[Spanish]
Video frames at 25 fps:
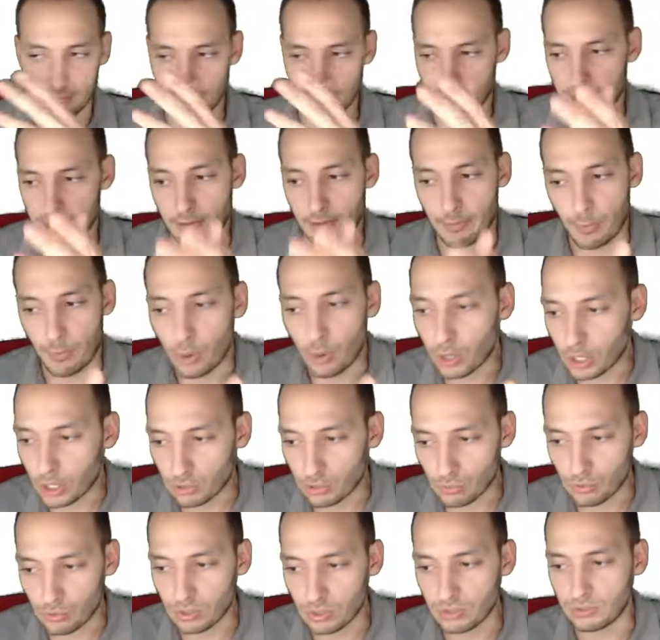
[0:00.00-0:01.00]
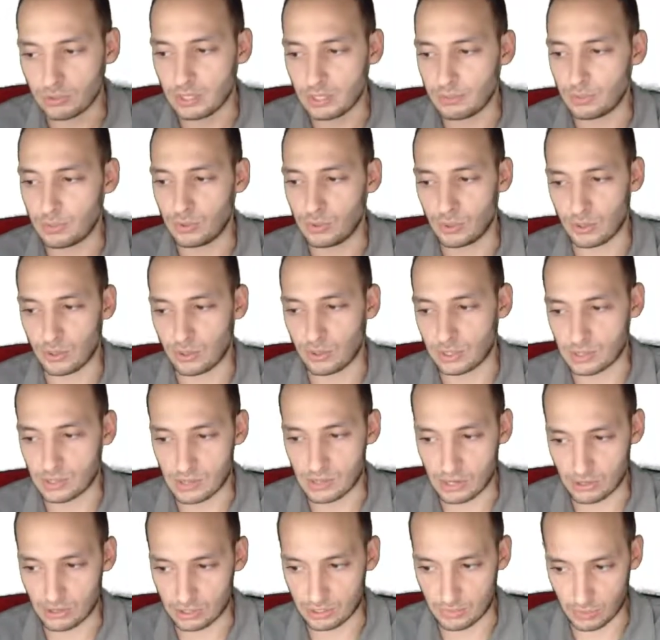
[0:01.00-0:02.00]
Sabemos que es uno, tampoco creo que sea
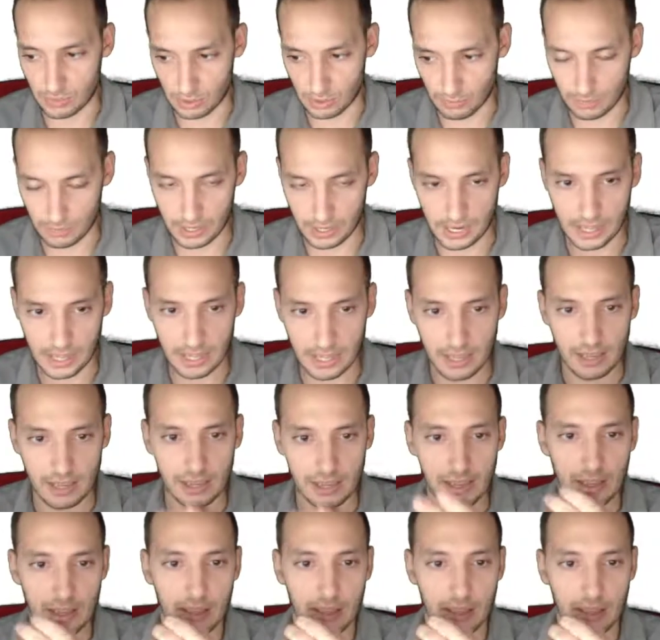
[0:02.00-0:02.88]
una cosa muy complicada.